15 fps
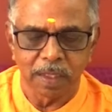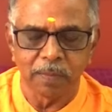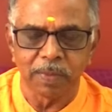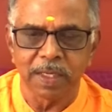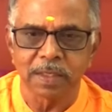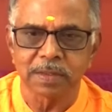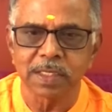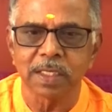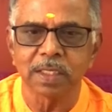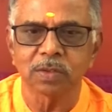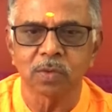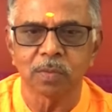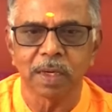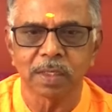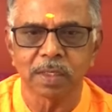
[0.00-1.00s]
நம்முடைய
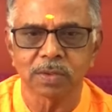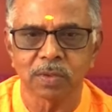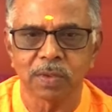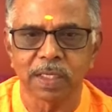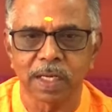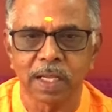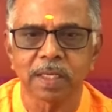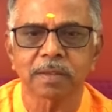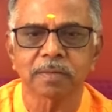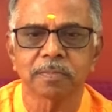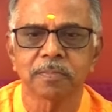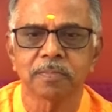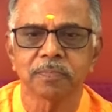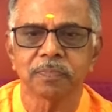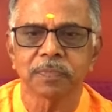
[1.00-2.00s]
சனத்குமார் சொல்கிறார்
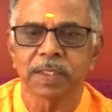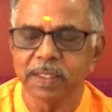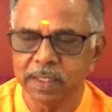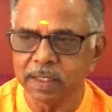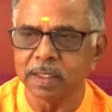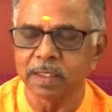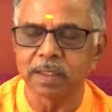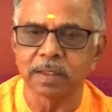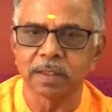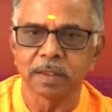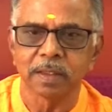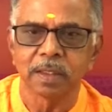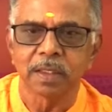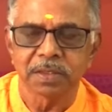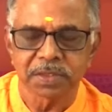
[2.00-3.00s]
இருக்கு
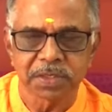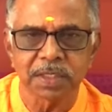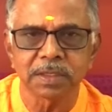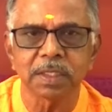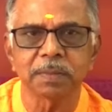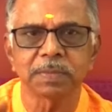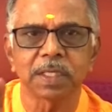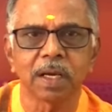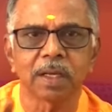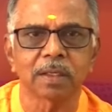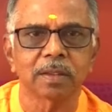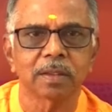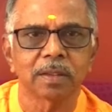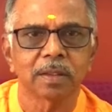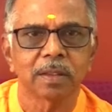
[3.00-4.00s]
சித்தம் தான்
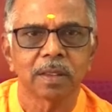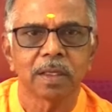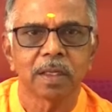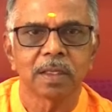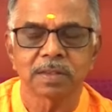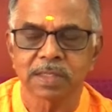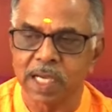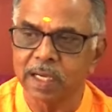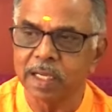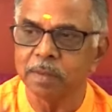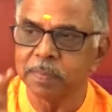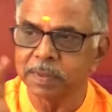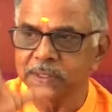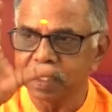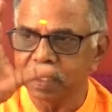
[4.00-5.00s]

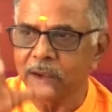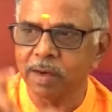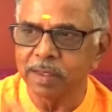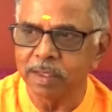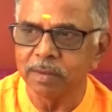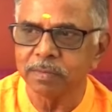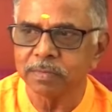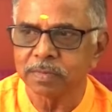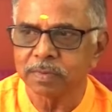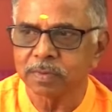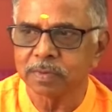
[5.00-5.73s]
சங்கல்பத்தை காட்டிலும்